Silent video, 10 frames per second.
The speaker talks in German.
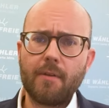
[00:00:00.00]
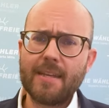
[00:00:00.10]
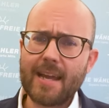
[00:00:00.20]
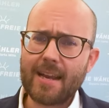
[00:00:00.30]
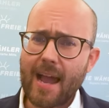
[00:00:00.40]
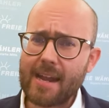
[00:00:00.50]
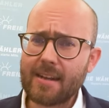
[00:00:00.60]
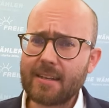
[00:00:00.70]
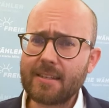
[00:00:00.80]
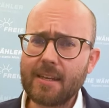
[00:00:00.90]
wenn die
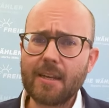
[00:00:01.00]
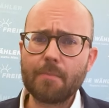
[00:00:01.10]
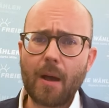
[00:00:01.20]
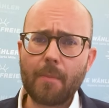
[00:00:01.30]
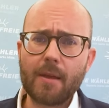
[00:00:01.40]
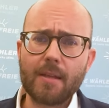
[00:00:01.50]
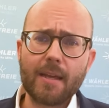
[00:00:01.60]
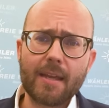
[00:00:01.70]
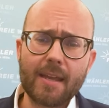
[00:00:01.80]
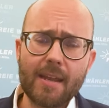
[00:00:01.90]
alleinerziehende Mama
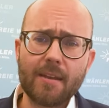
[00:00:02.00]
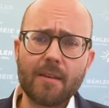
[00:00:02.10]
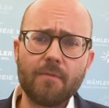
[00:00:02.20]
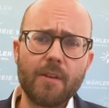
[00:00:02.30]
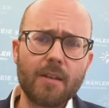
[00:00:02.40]
ihr Kind im